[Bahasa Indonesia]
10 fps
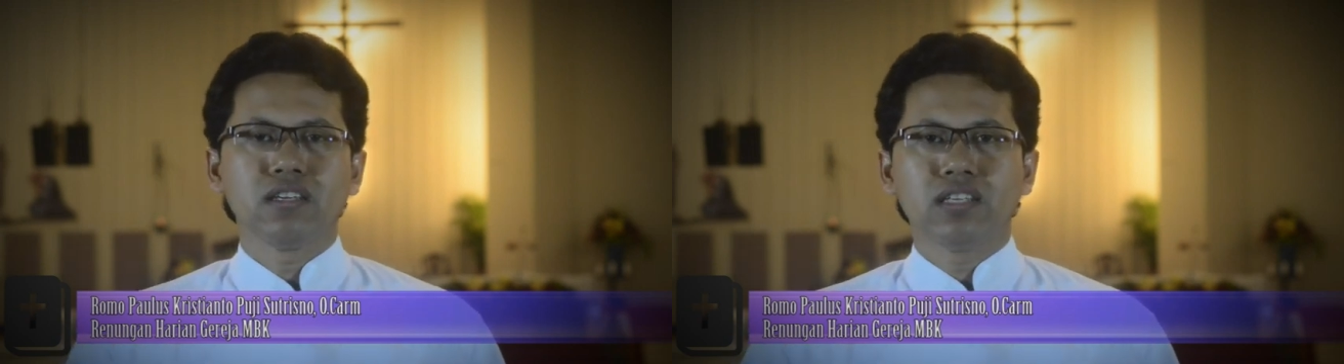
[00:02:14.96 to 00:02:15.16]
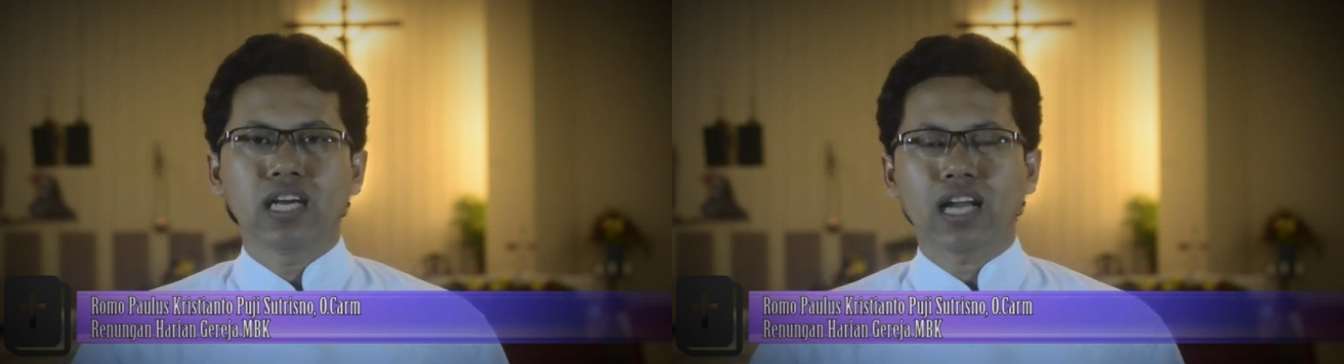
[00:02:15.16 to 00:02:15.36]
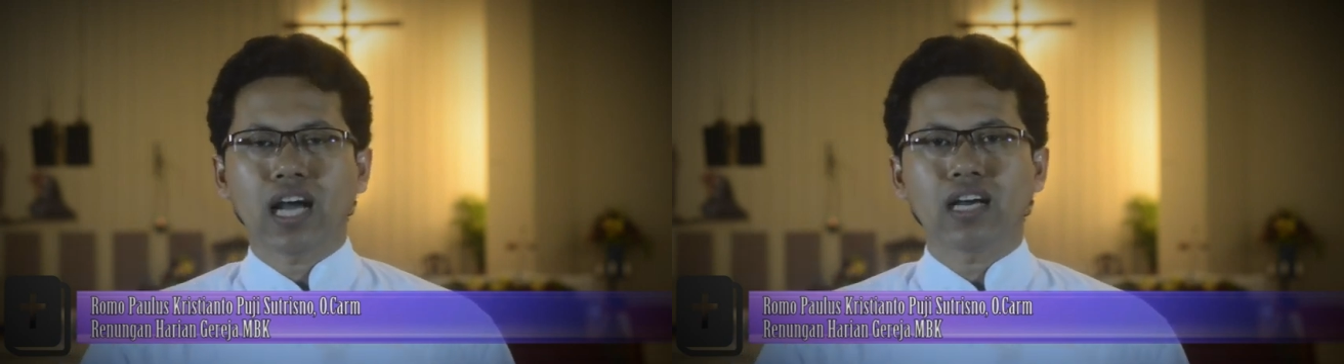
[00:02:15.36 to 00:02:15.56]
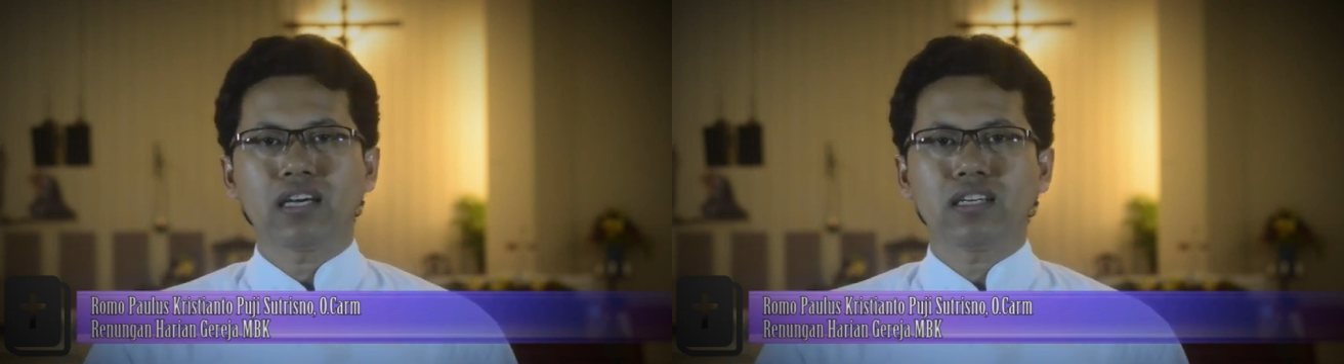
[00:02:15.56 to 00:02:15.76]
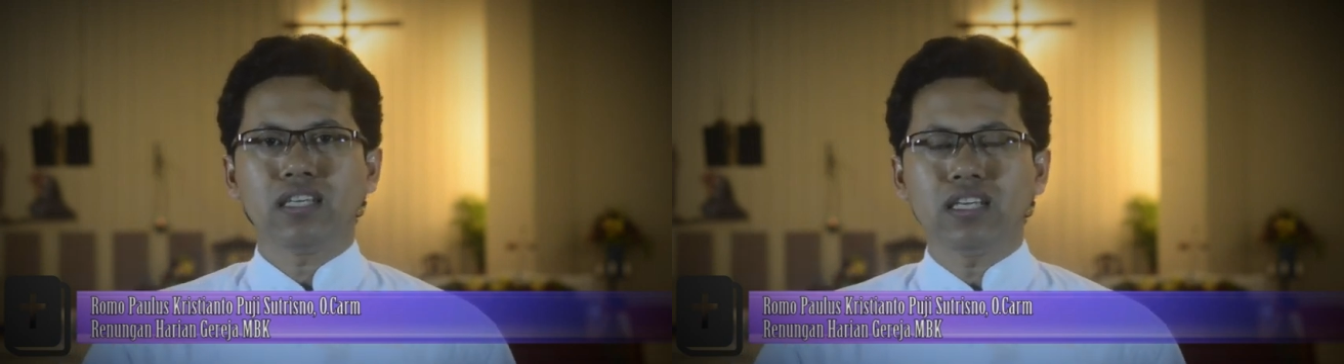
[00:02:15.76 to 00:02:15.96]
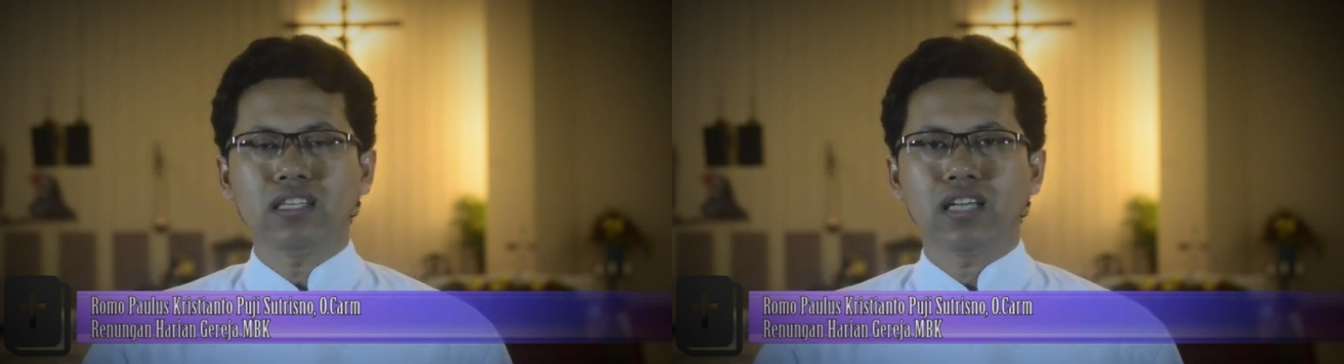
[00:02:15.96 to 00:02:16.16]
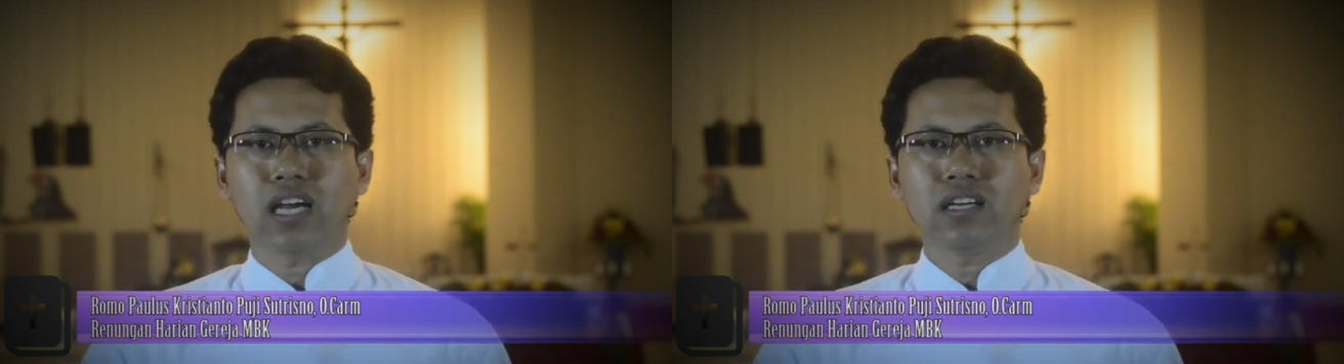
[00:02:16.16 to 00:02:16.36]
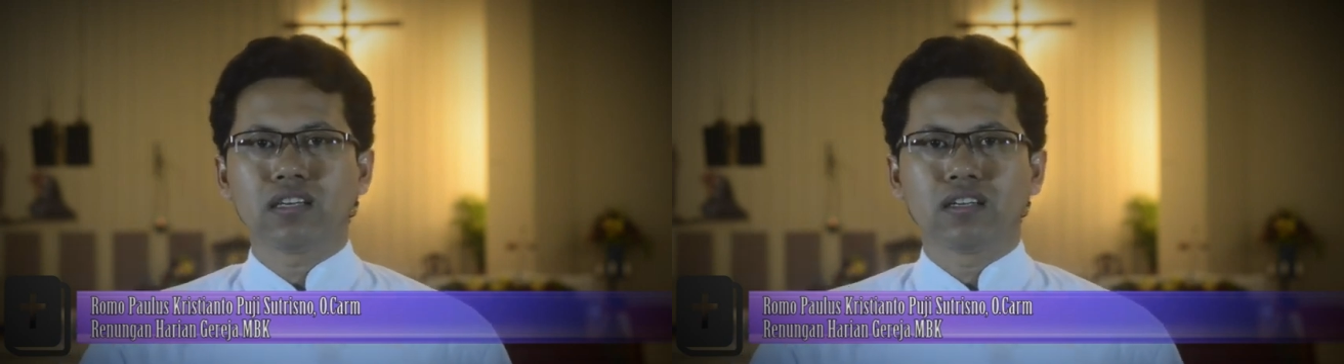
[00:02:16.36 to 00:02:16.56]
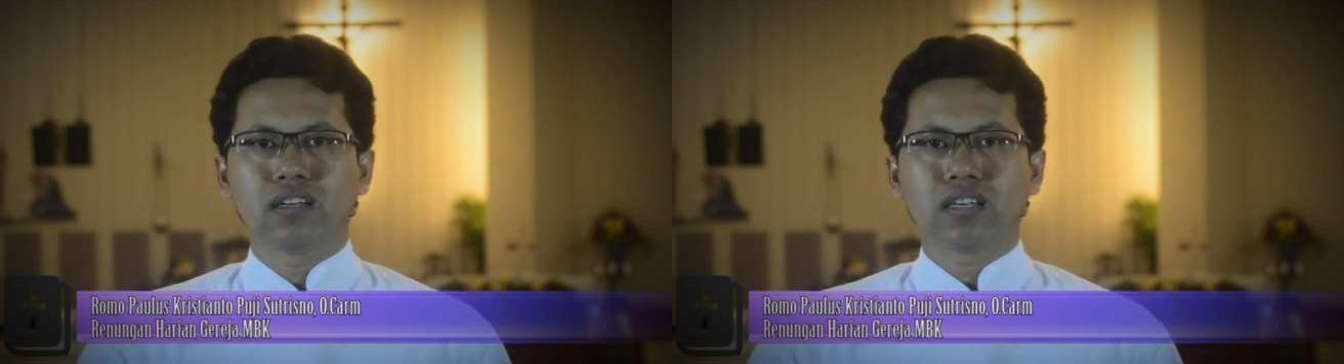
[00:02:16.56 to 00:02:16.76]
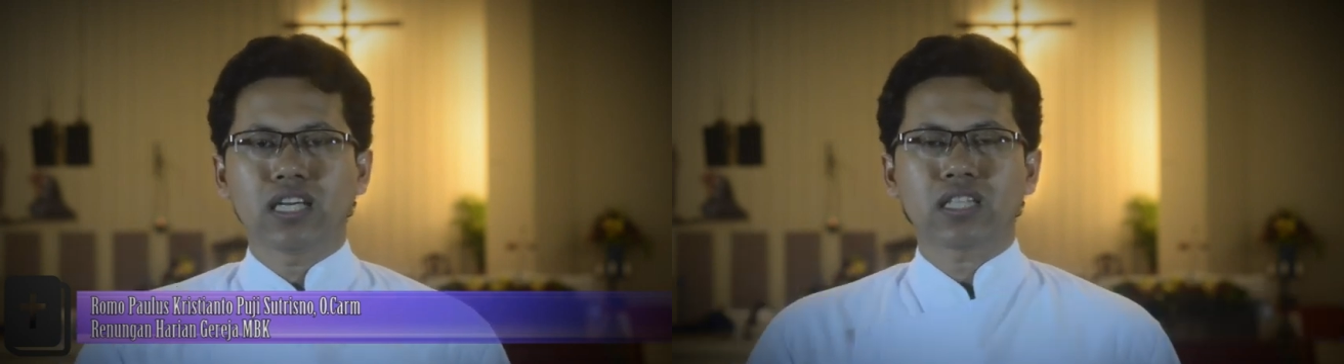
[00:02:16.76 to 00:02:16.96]
Dan akhirnya
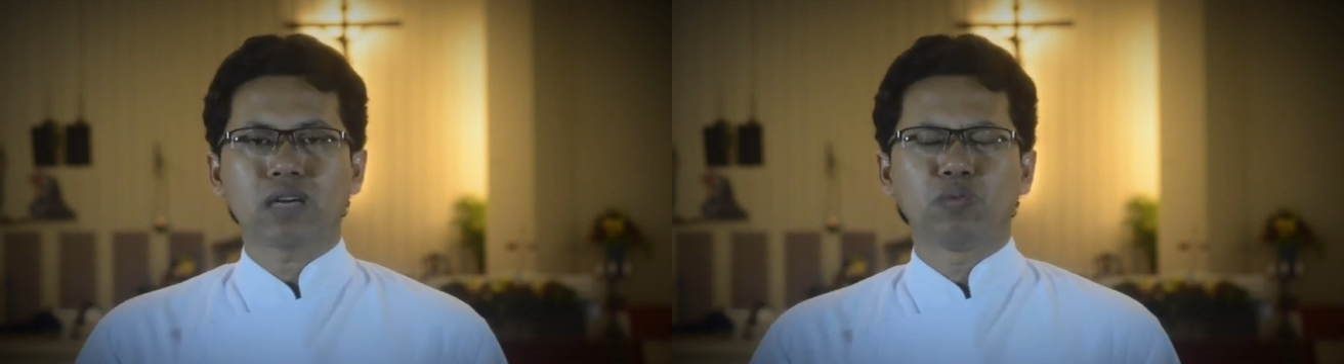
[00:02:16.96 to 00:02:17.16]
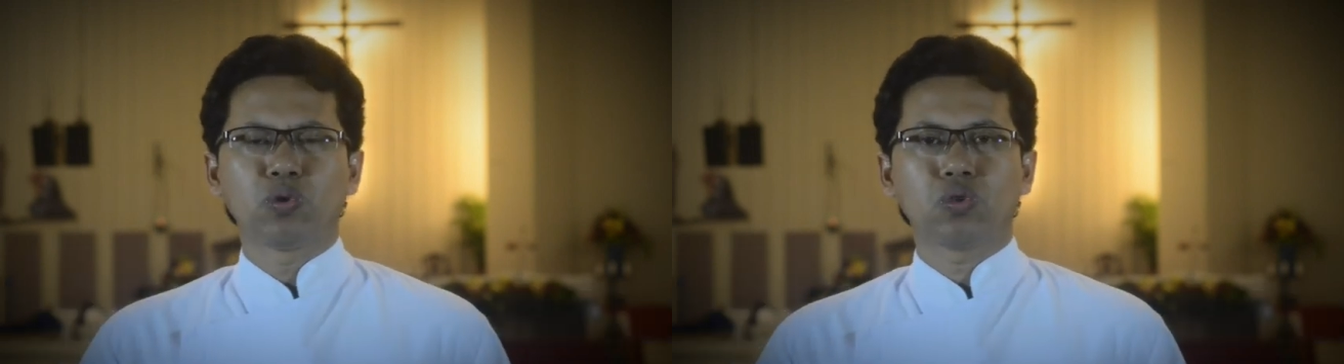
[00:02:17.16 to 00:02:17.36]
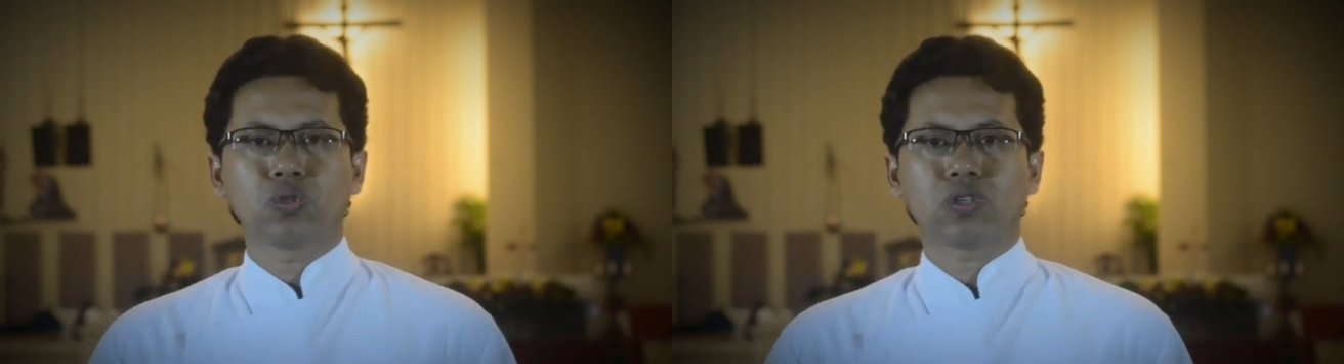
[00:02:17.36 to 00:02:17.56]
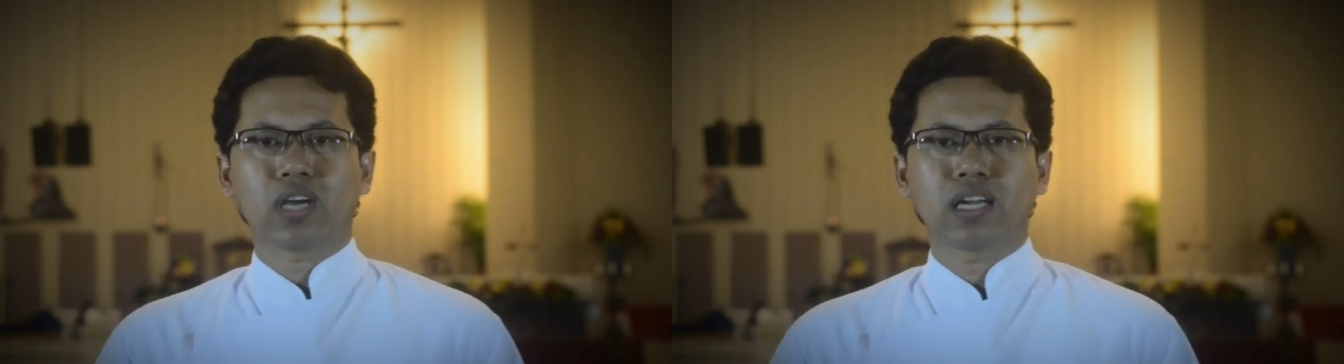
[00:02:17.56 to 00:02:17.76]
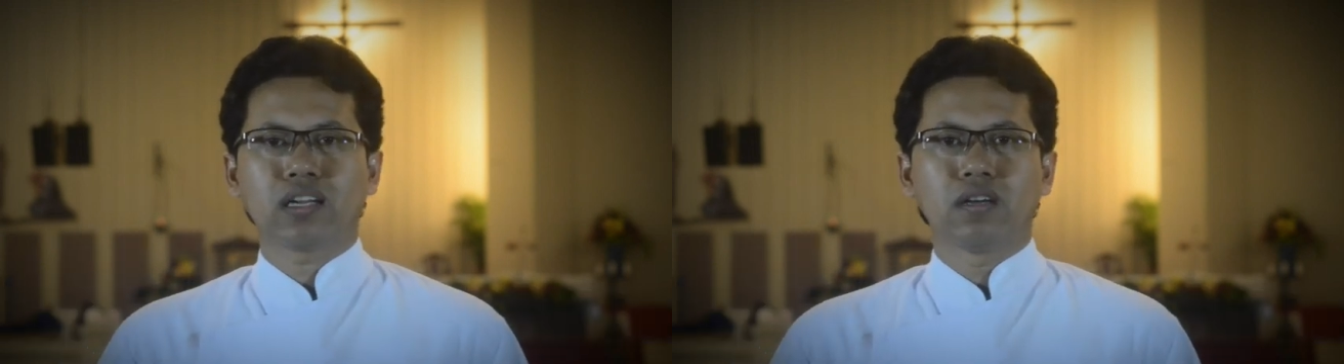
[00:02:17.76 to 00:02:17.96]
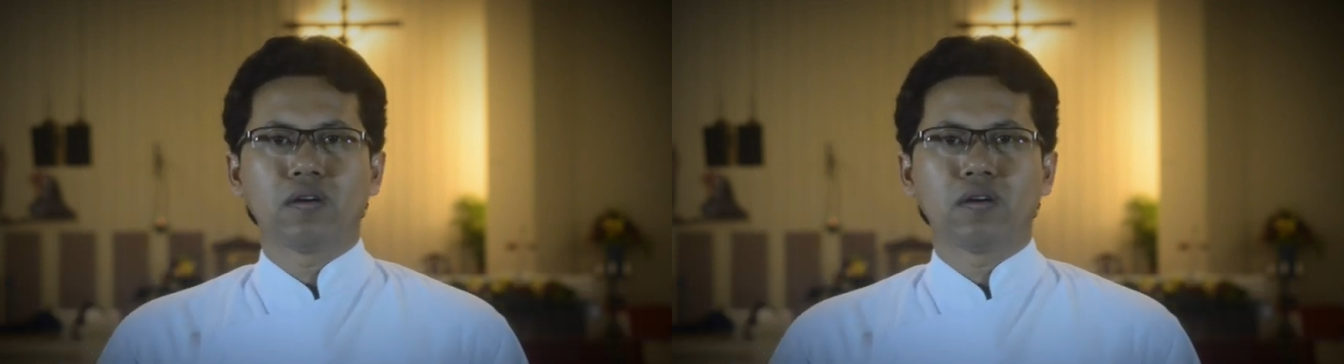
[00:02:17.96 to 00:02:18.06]
kita putuskan,